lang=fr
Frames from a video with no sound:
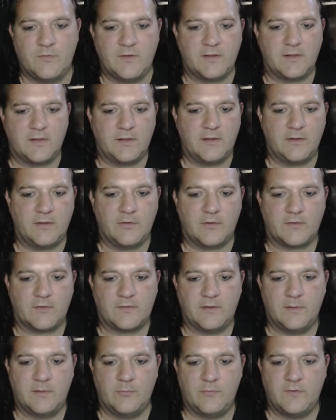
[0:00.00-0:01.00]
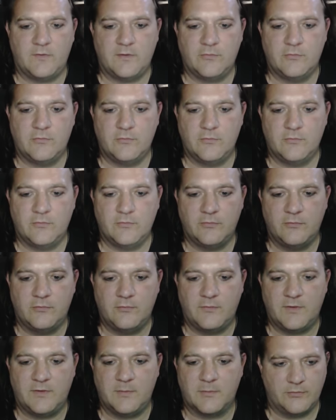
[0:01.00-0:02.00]
là d'ailleurs, c'est les musiques du,
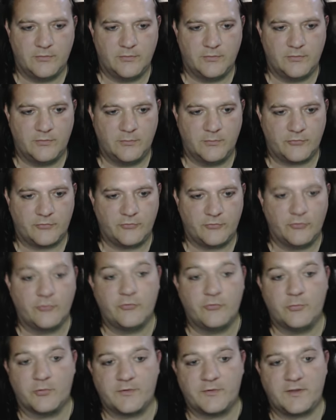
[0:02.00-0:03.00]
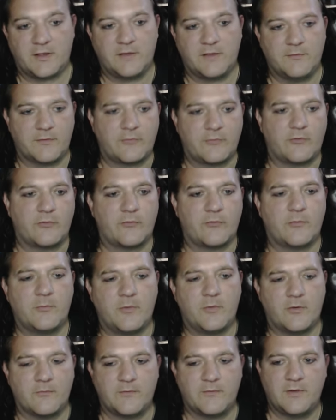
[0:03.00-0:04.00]
film, de mon documentaire qui va se transformer
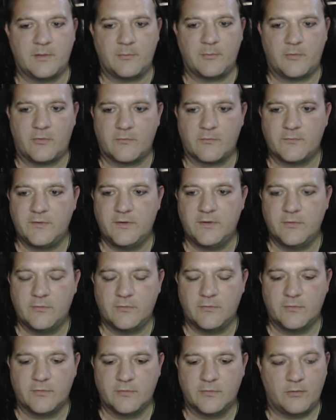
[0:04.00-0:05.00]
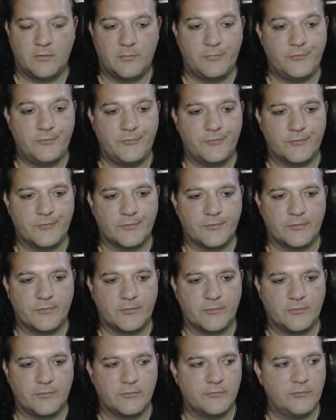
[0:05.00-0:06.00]
en, finalement en vidéo euh, plus
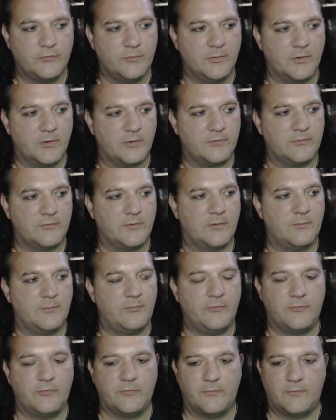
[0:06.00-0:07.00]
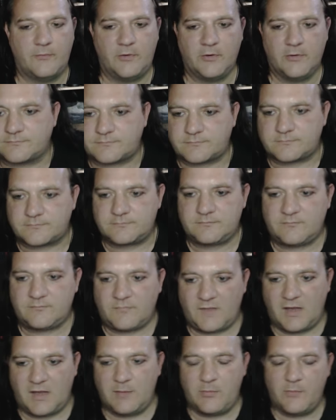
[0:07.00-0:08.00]
youtubeur, tu vois, plus vlog.
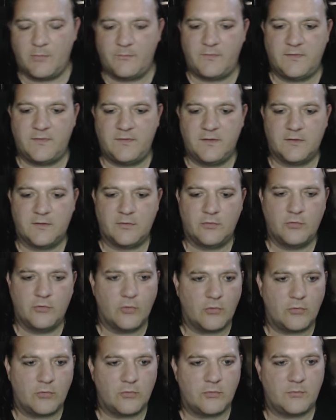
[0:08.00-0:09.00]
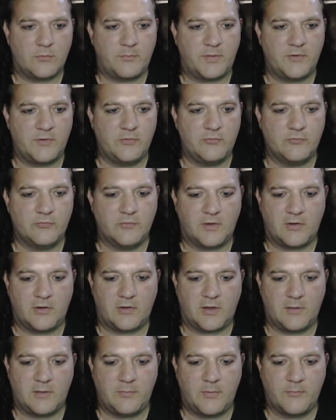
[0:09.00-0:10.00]
Album physique, non, pas du tout. Alors
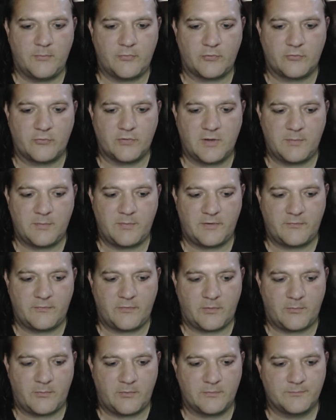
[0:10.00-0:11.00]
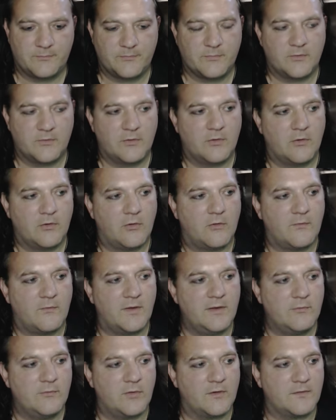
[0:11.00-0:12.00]
album sur toutes les plateformes. On va
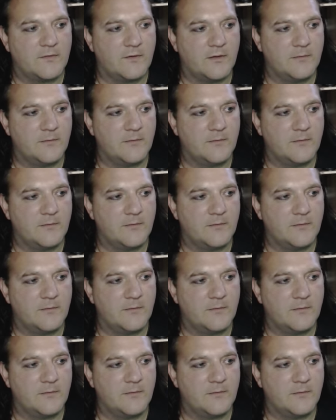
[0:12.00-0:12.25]
aller voir ça